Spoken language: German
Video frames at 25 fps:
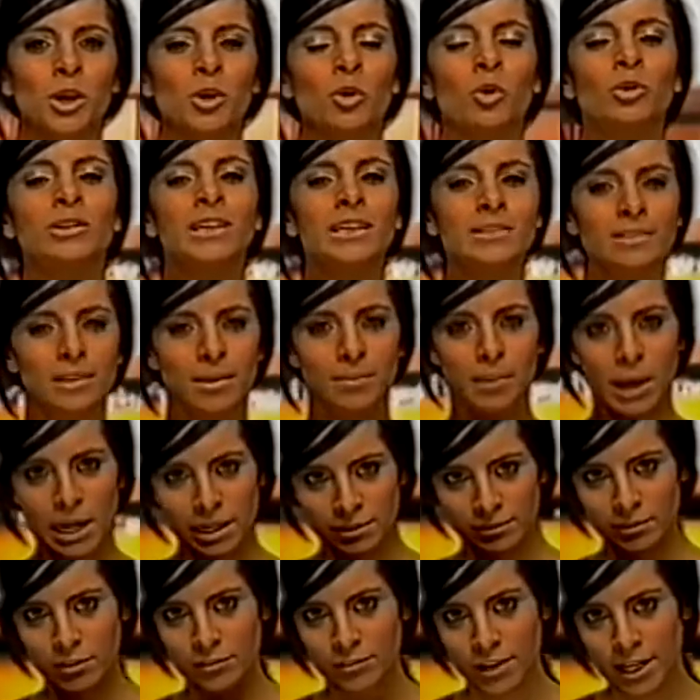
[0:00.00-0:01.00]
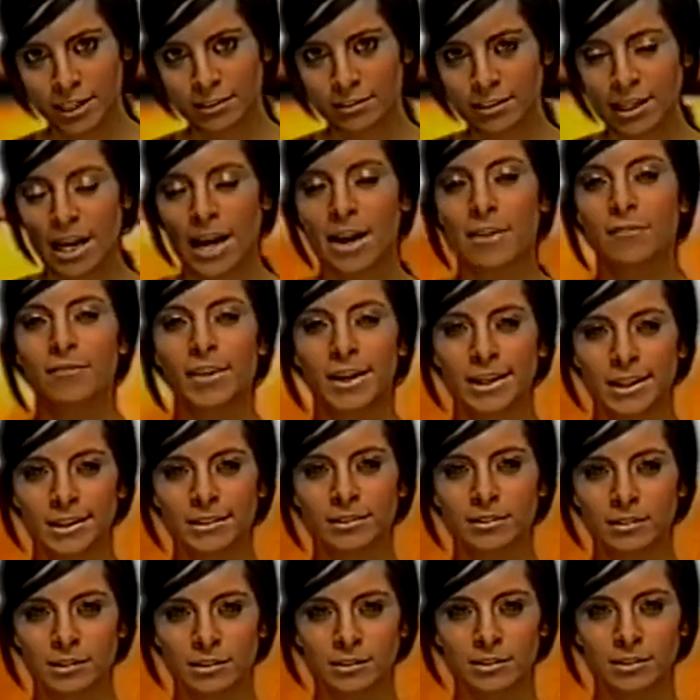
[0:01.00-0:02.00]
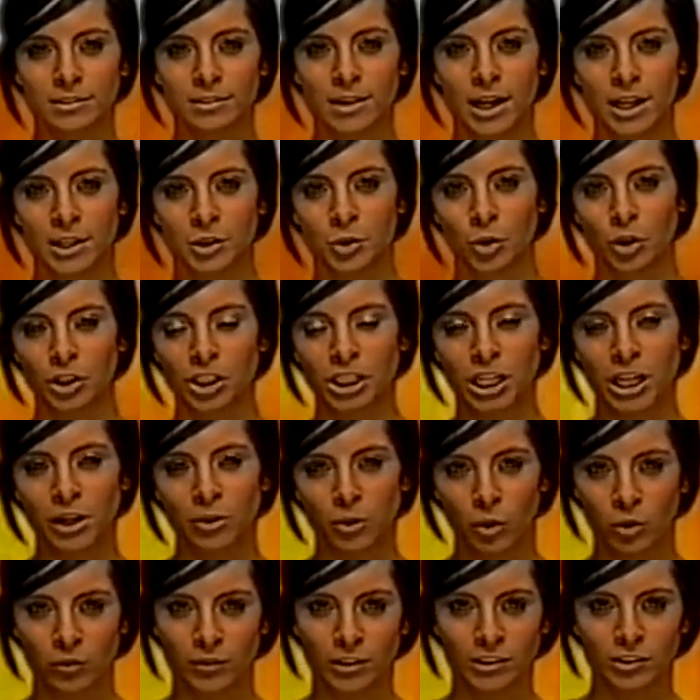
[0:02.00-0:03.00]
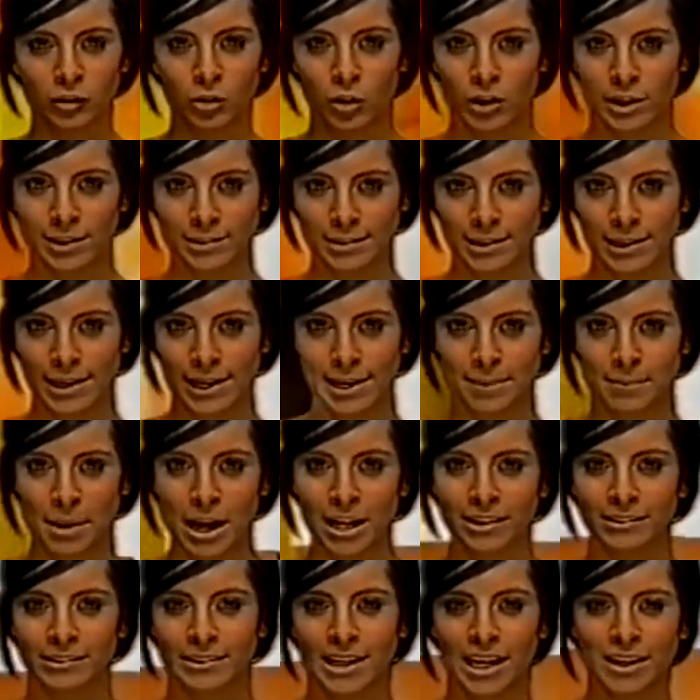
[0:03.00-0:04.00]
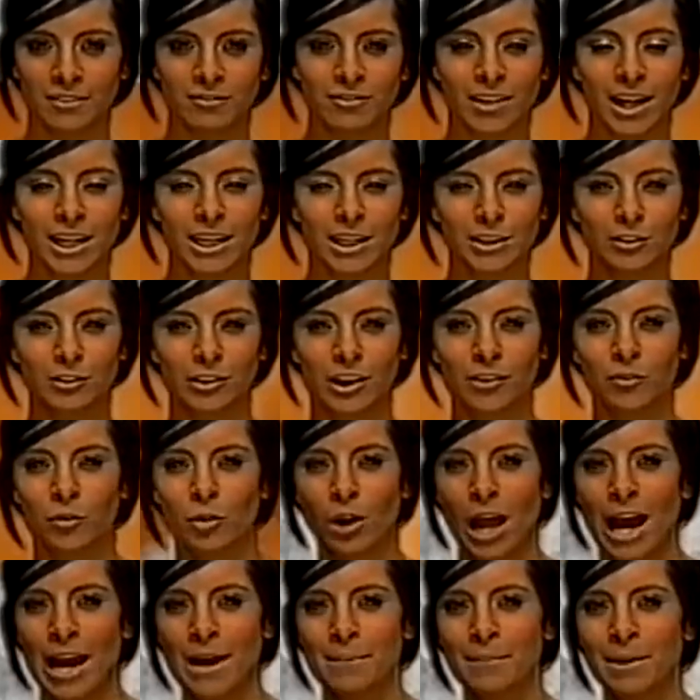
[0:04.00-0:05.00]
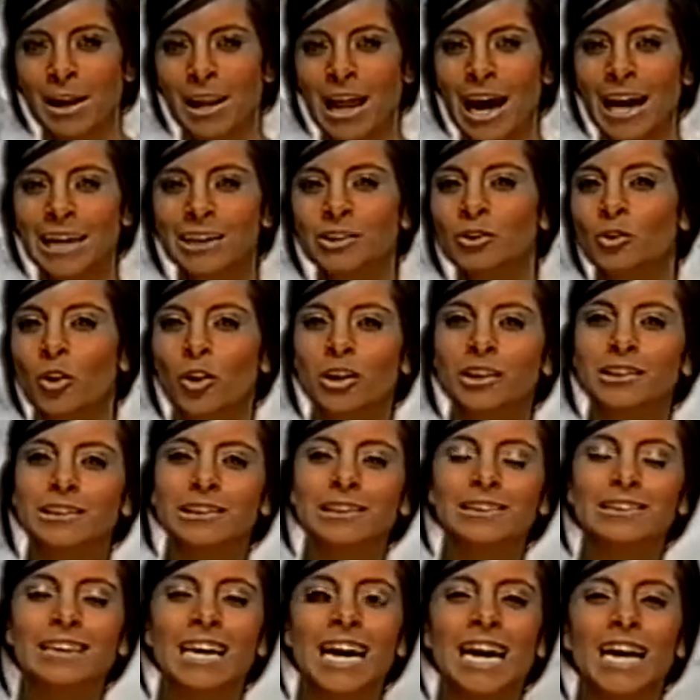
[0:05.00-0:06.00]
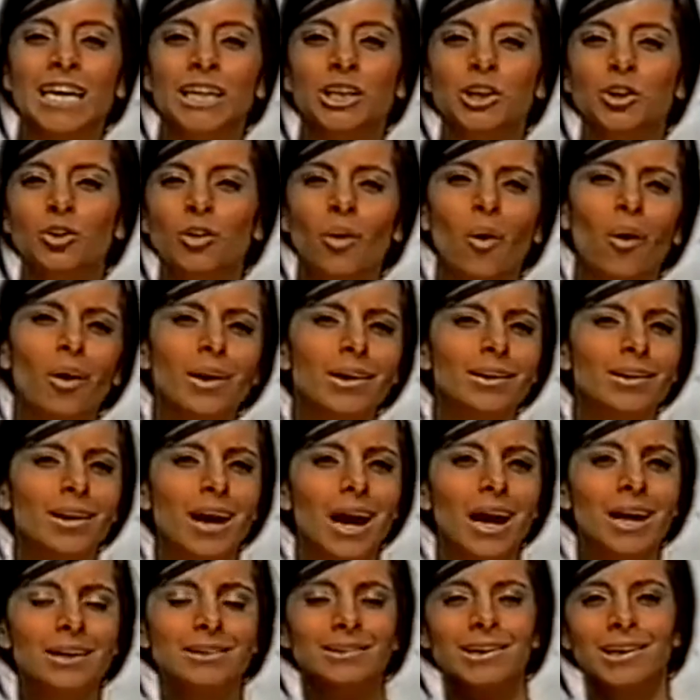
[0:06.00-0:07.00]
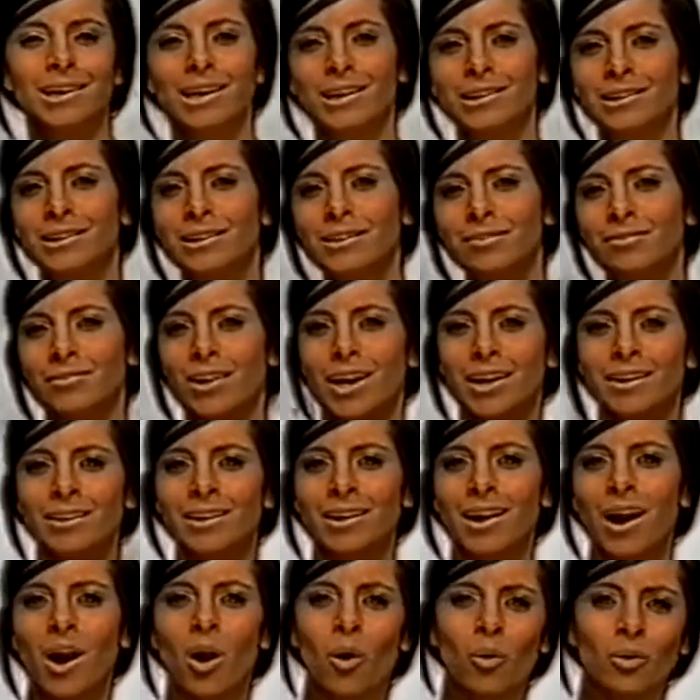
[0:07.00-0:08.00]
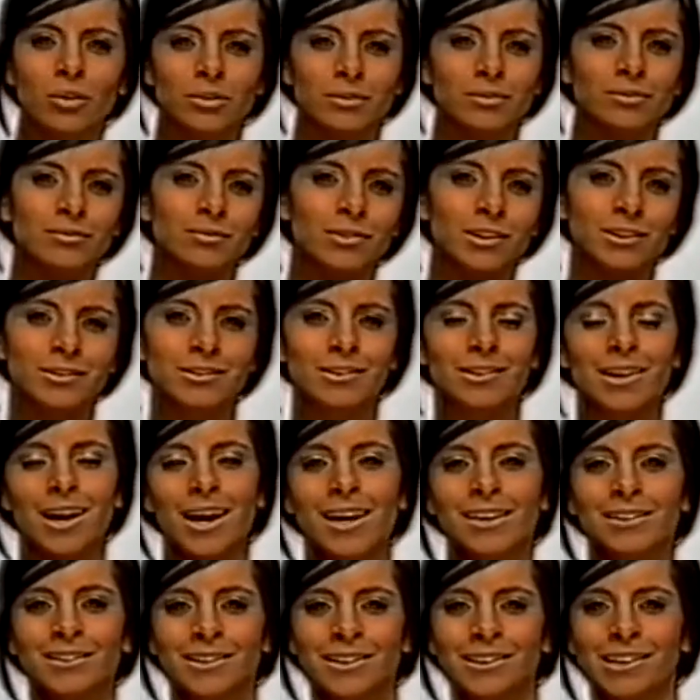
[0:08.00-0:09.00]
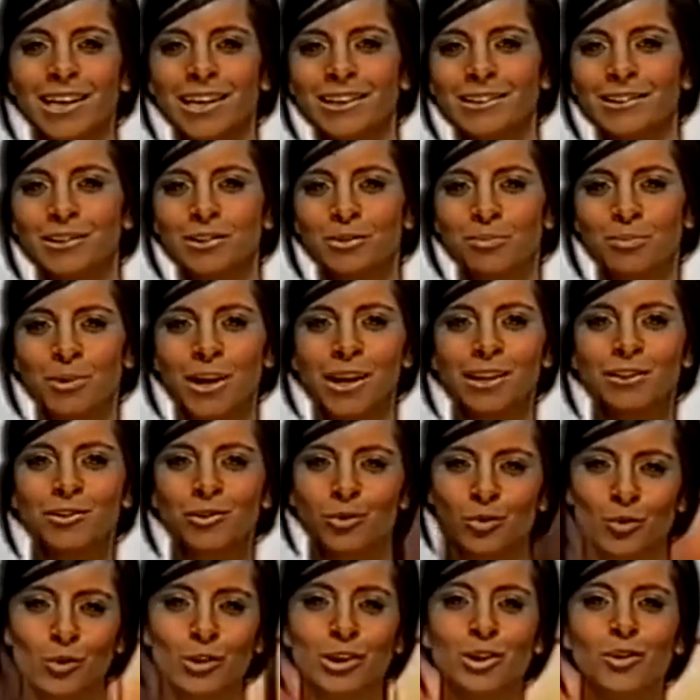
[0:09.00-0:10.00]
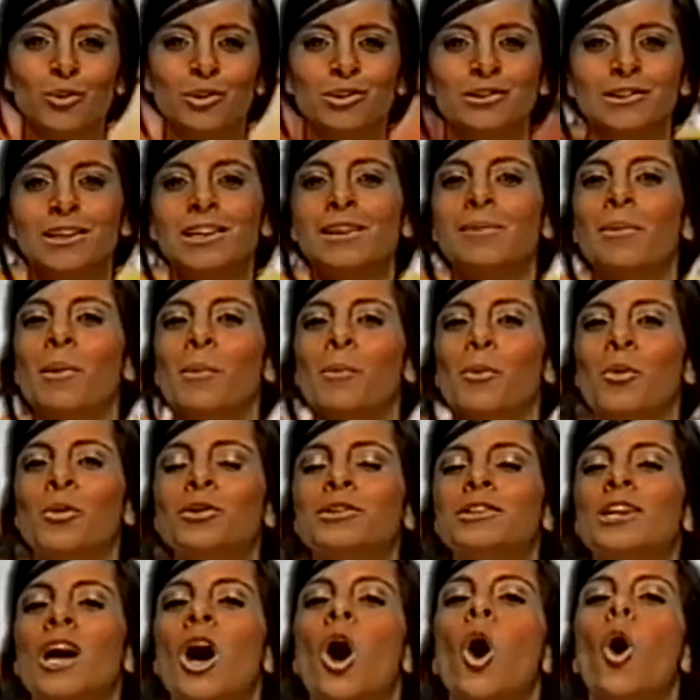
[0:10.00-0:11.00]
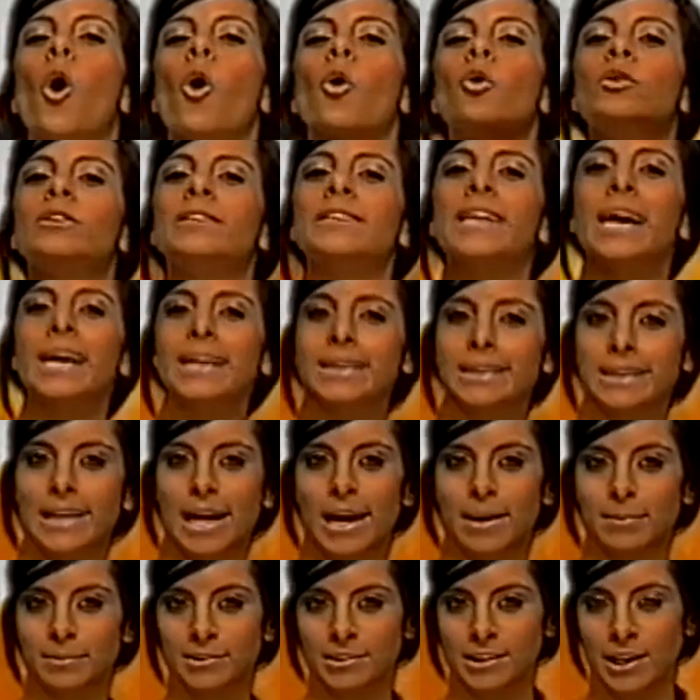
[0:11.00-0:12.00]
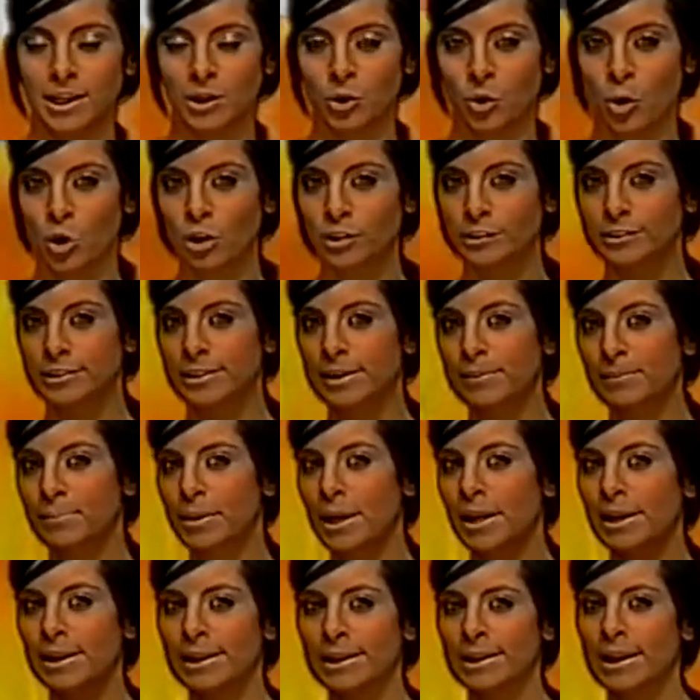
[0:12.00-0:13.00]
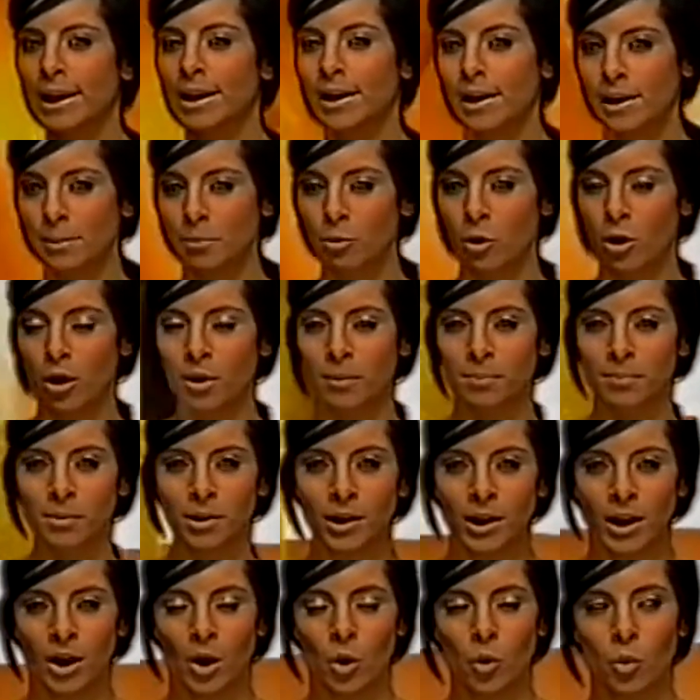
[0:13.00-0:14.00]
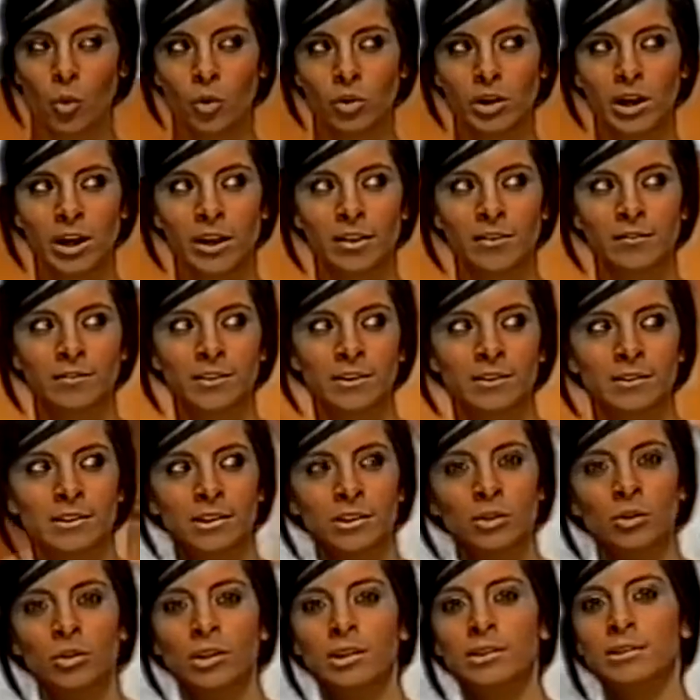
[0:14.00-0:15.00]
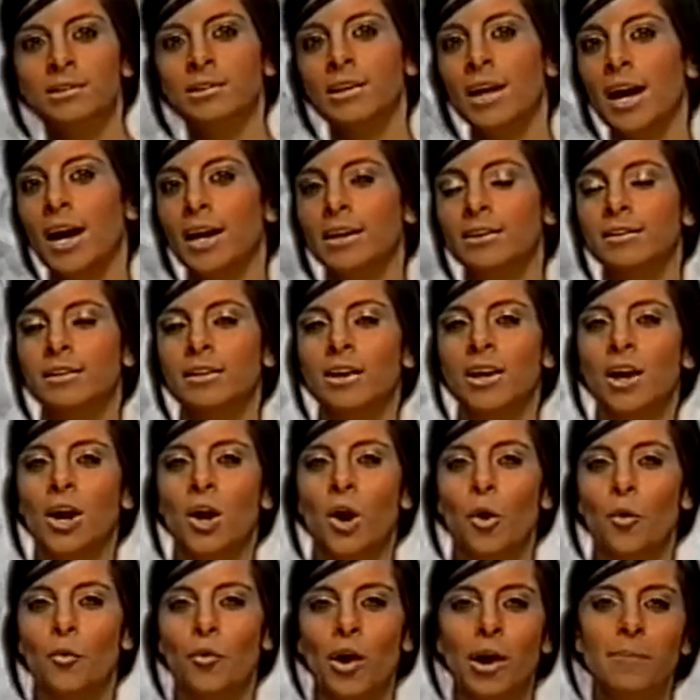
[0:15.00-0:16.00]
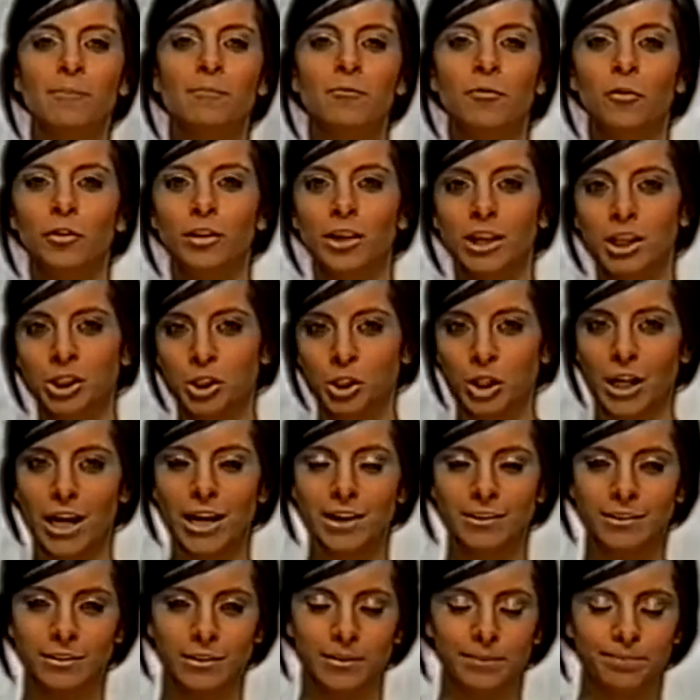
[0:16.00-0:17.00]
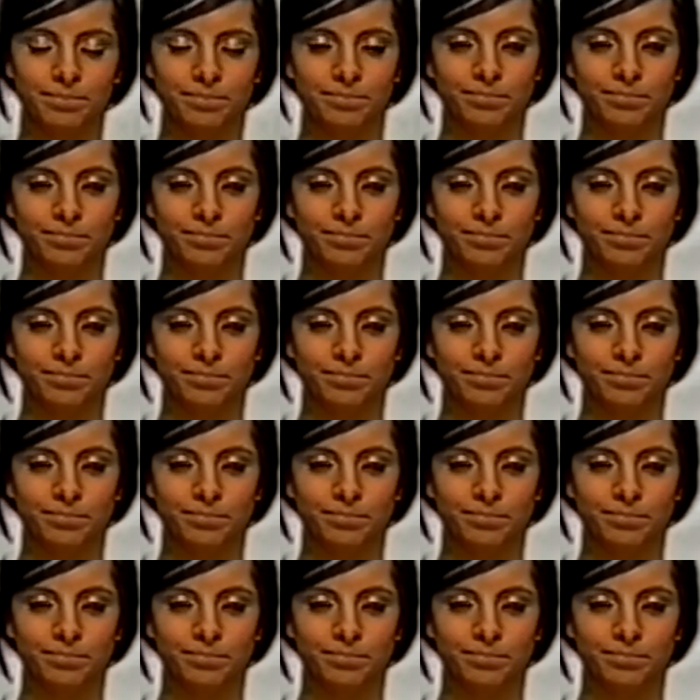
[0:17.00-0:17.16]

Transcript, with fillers: Und deshalb halten wir fest, wenn es dieses Jahr in Deutschland irgendwas Neues gegeben hat, dann waren es ja wohl einmal eindeutig die neuen alternativ angehauchten Wir sind Helden Gedächtnisbands Juli und Silbermond. Und dann gab es da noch den Berliner Hip-Hop oder wie Sido es sagt, Rap von der Straße.